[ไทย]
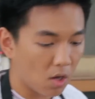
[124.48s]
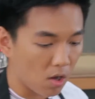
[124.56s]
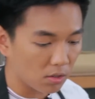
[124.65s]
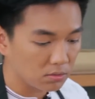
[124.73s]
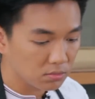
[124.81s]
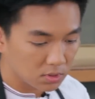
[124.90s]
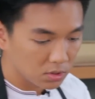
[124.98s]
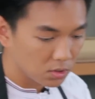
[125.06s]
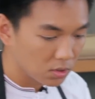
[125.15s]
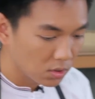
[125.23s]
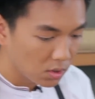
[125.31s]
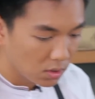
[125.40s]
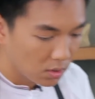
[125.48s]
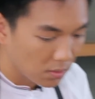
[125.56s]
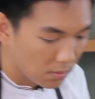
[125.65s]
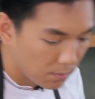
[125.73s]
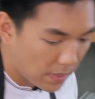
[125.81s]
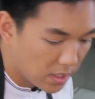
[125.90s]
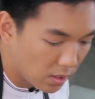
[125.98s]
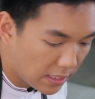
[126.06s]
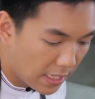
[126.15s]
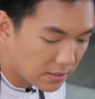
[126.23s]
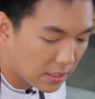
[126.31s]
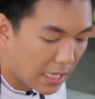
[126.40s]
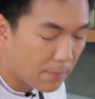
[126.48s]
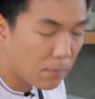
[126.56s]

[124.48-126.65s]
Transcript: ของมายองเนสนะ